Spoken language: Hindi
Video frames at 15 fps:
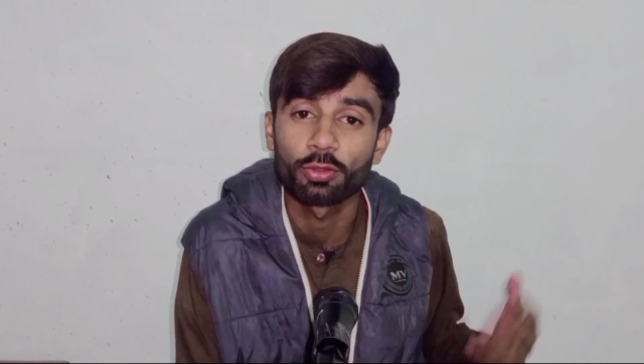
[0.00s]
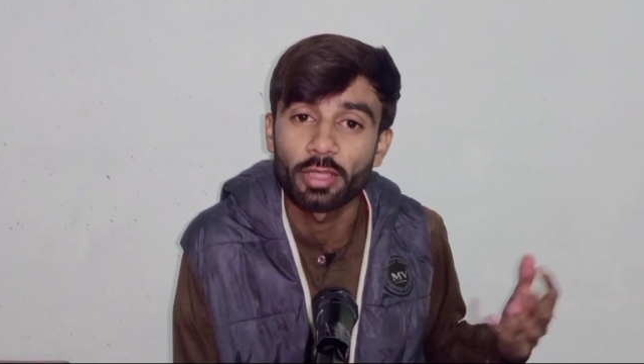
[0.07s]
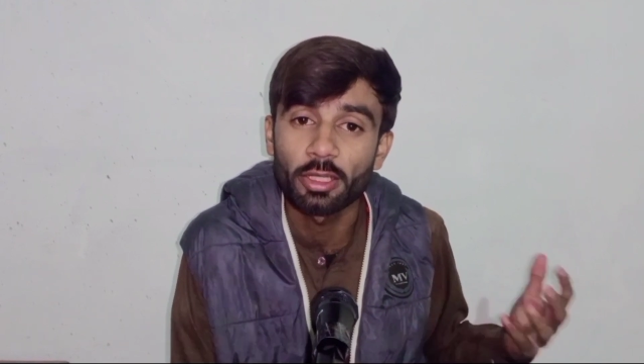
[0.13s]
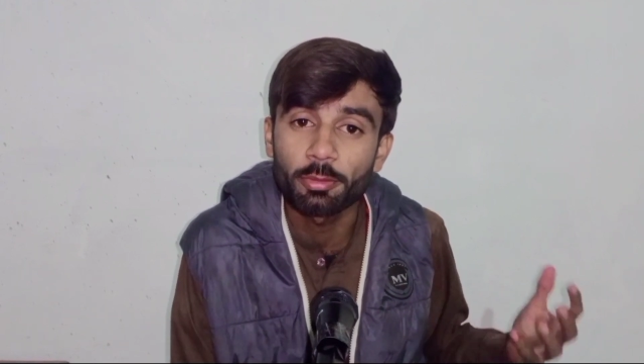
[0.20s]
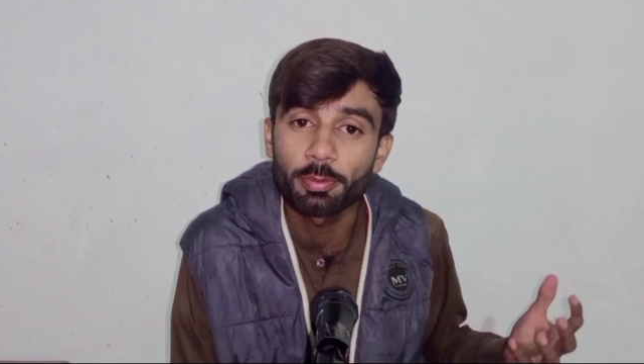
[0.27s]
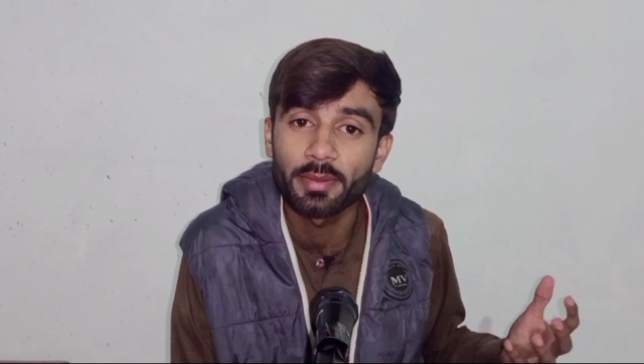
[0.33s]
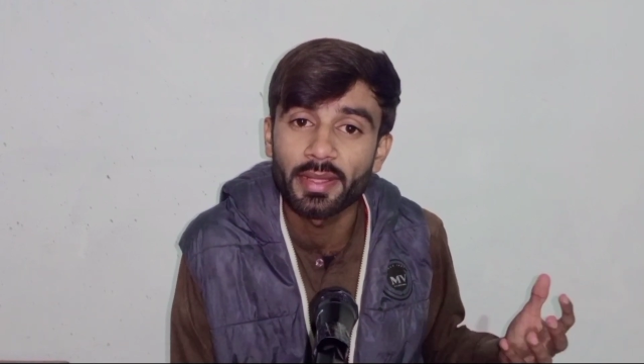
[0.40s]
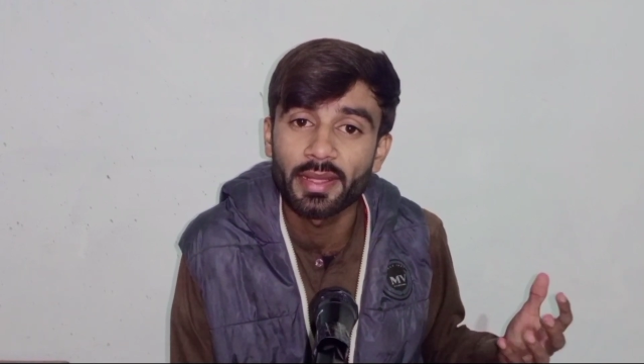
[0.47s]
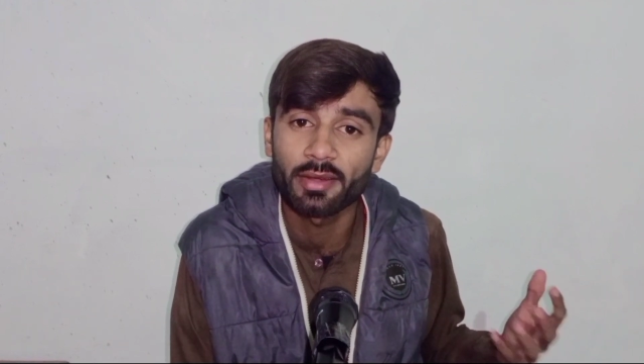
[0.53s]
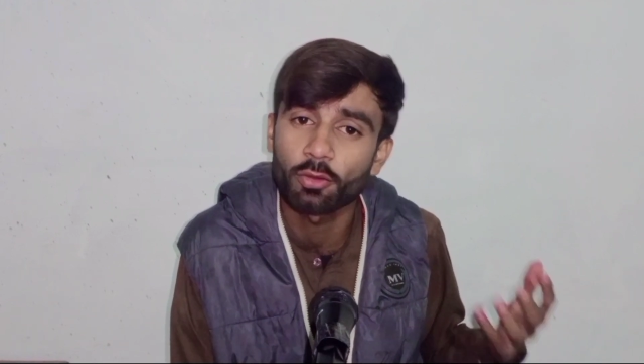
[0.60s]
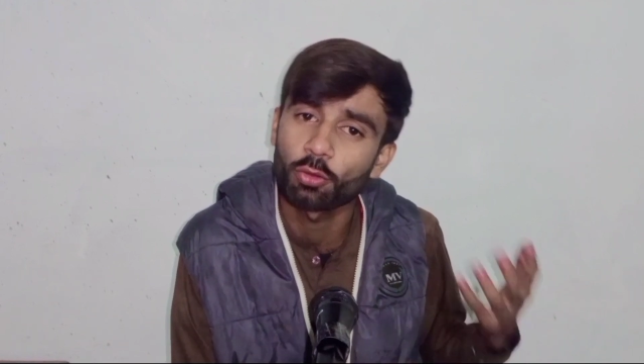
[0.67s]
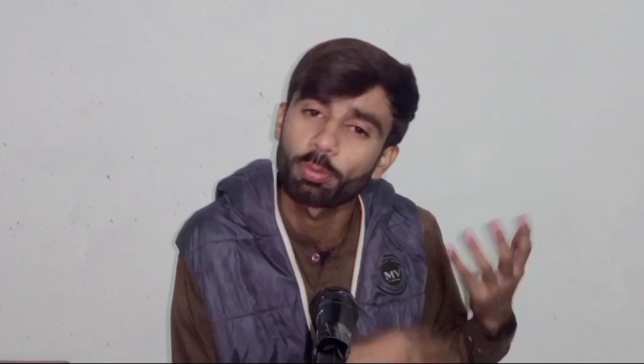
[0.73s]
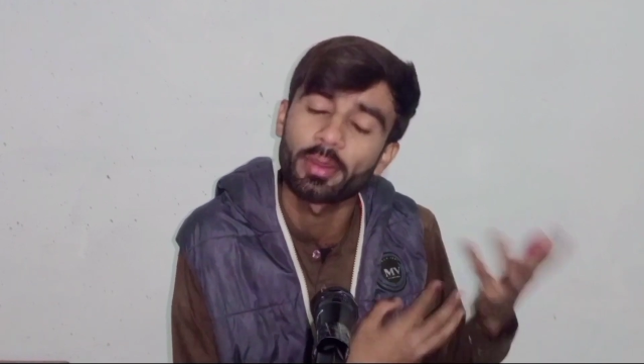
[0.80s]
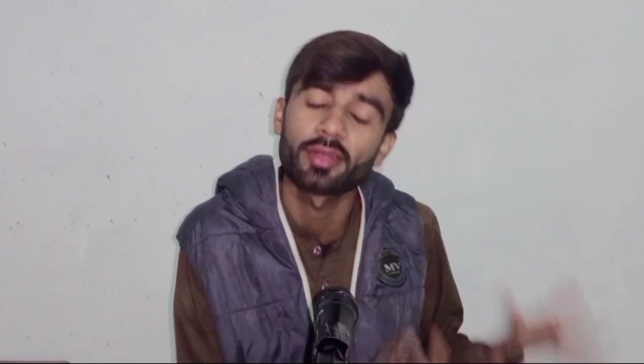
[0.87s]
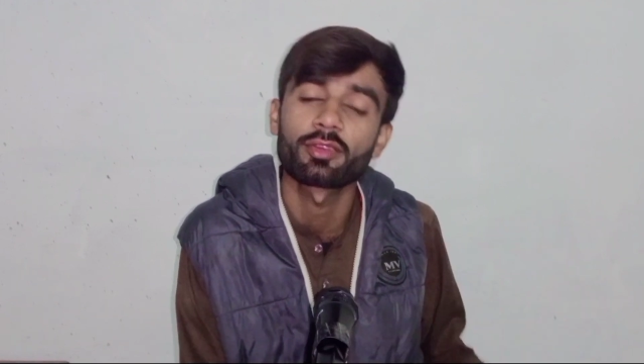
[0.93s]
कंटेंट बना
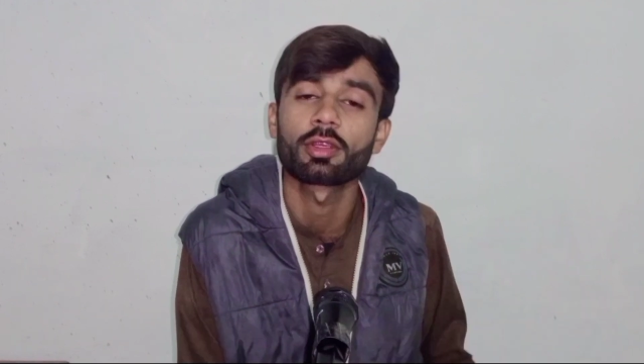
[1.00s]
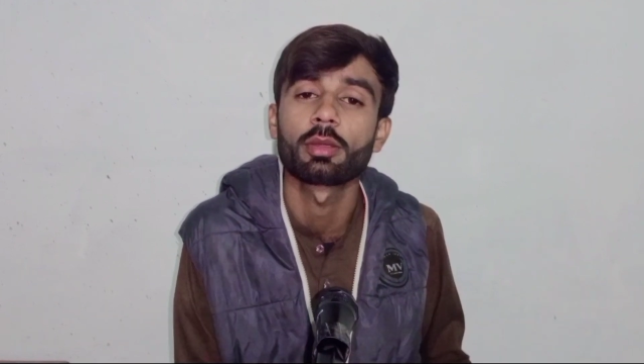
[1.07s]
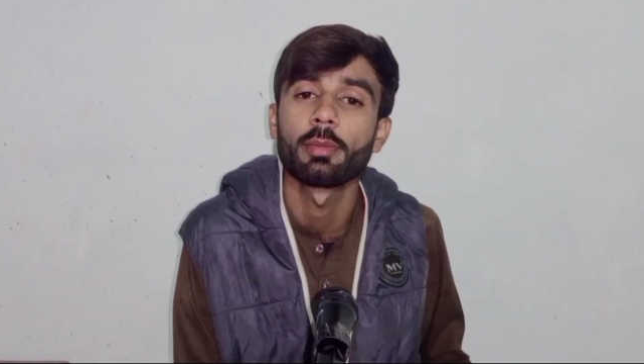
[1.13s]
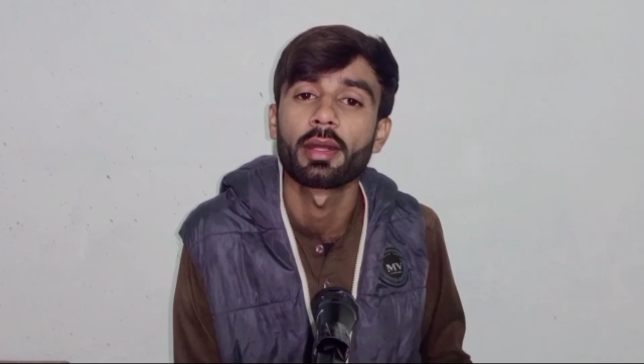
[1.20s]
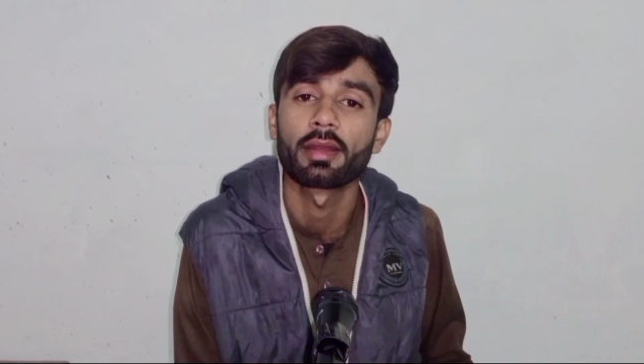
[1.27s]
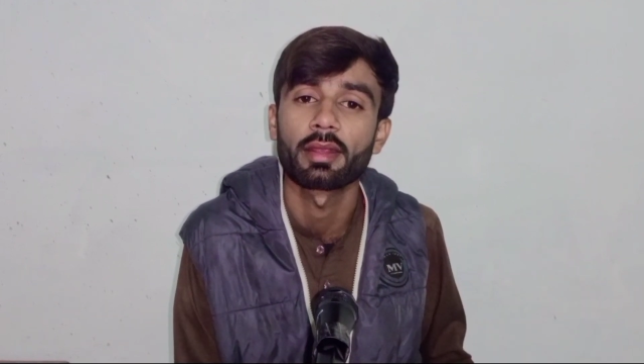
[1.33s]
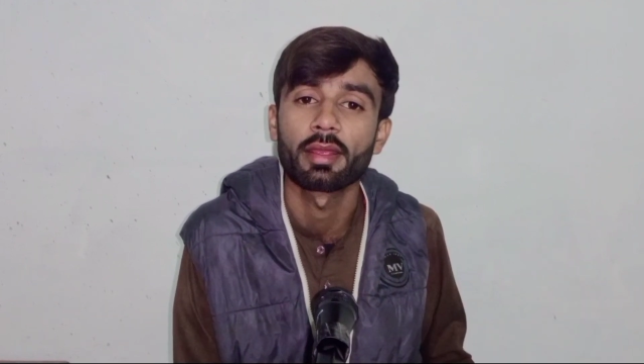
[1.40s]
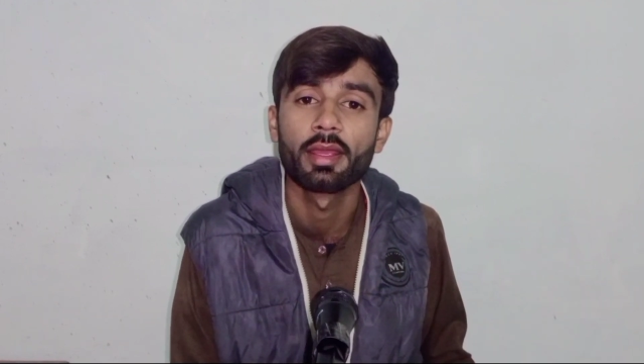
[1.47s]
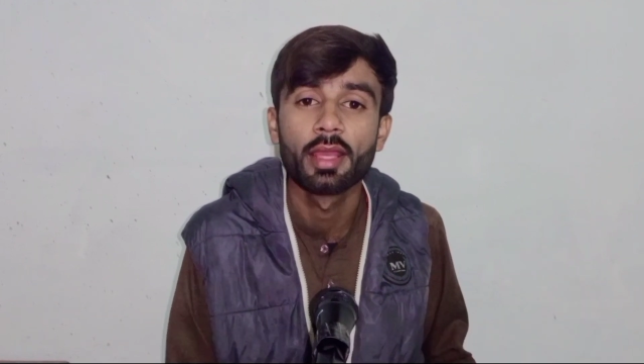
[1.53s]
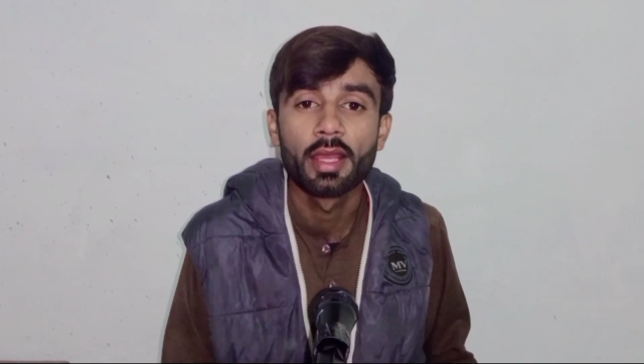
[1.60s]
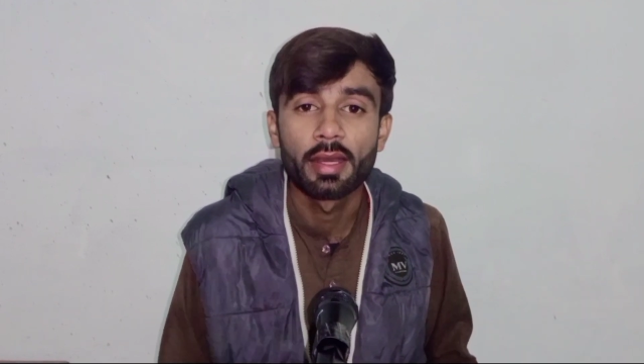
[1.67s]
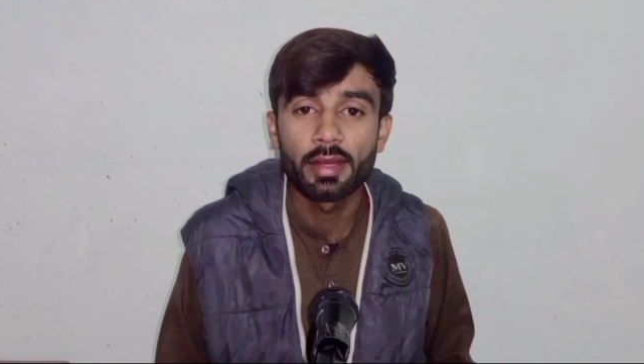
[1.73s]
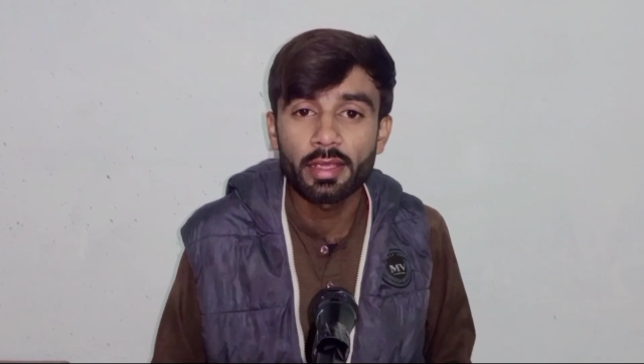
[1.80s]
रहे हैं और पैसे कमा रहे हैं